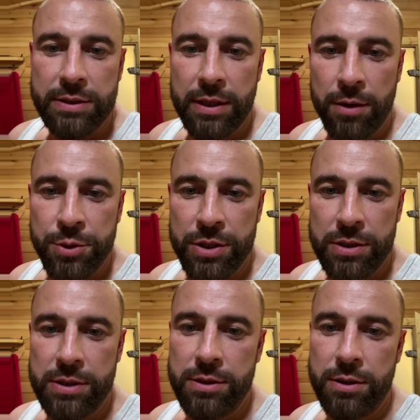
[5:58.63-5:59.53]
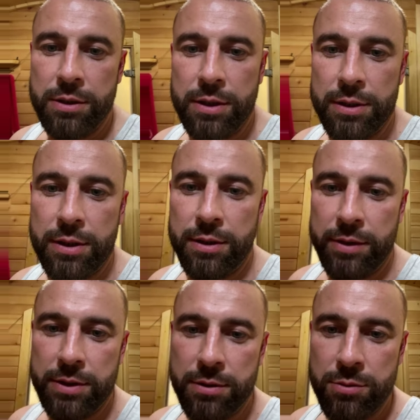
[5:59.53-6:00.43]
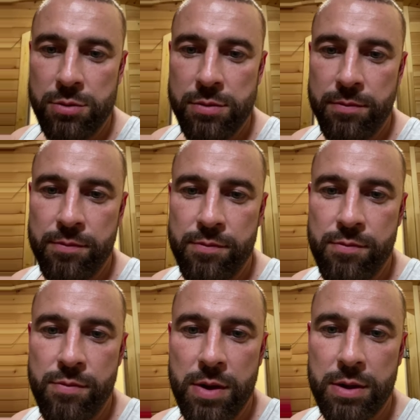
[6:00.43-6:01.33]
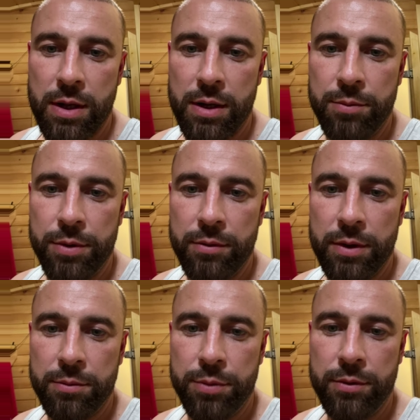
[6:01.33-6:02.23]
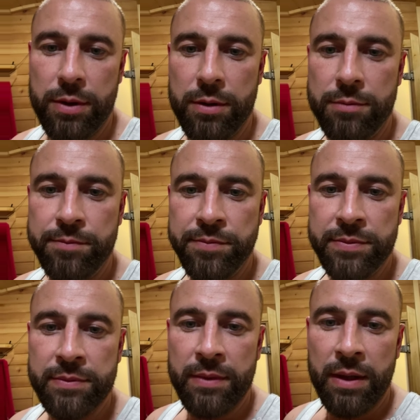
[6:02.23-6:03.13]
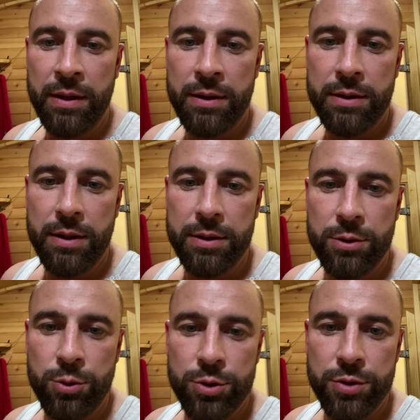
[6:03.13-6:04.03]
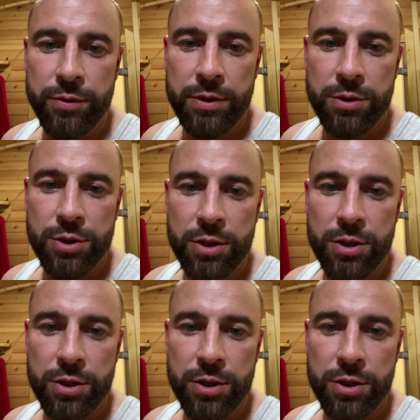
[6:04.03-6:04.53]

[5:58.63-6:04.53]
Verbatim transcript: Да я вообще не сидел никогда, хватит, ну. Наталья, привет, привет. Так не хочешь видеть